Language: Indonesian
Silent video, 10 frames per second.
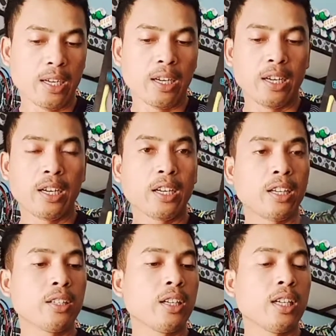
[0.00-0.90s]
eh,
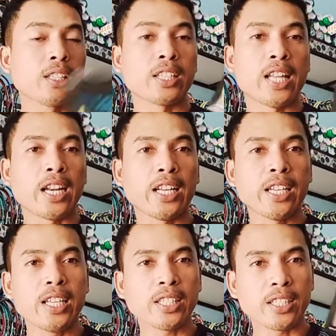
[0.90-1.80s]
senar
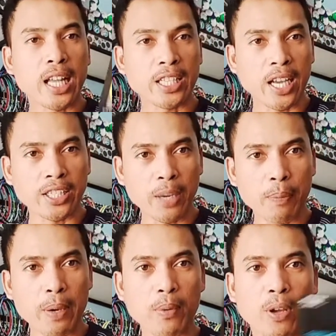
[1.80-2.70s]
ini senar yang JP
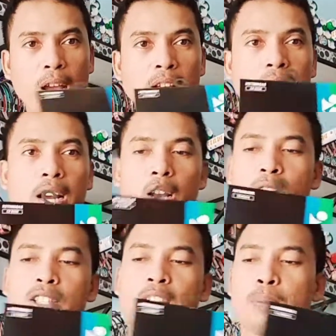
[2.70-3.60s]
bro ya nah kalau
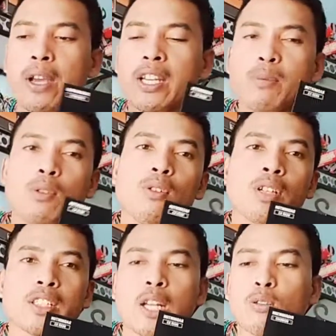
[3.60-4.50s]
yang JP ini bro
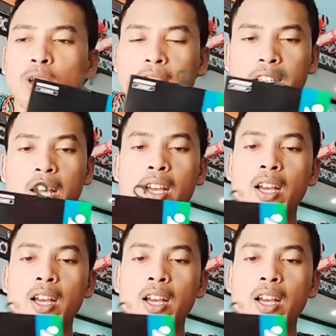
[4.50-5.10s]
kita rusak ya